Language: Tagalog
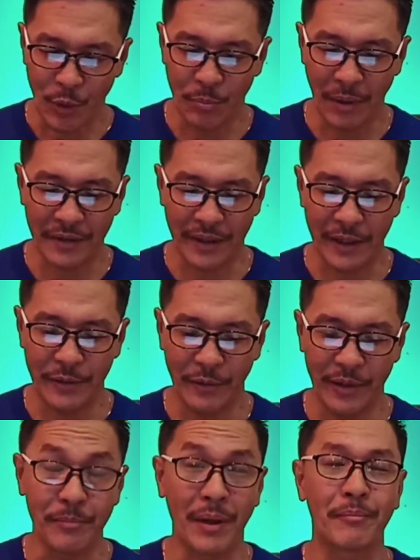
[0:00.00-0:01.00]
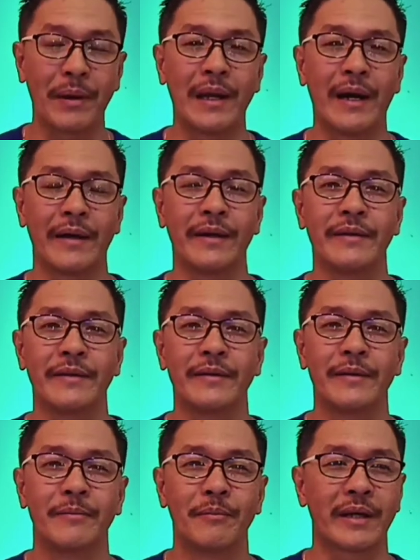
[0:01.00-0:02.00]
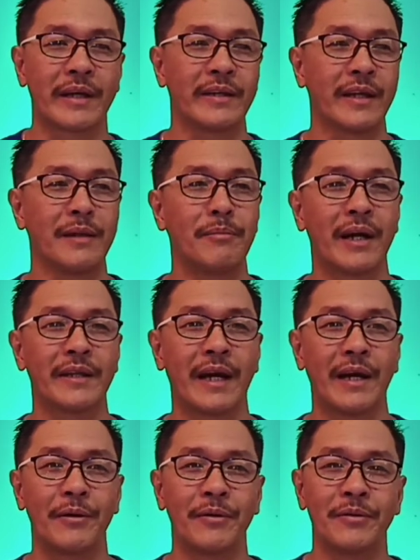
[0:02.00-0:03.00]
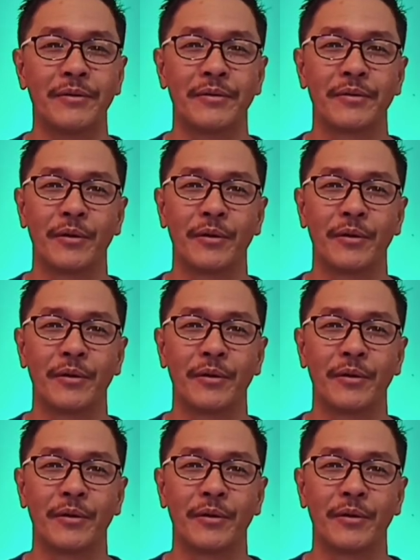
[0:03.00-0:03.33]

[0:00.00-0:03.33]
upang tayo ay pagpalain. Makita ng mga tao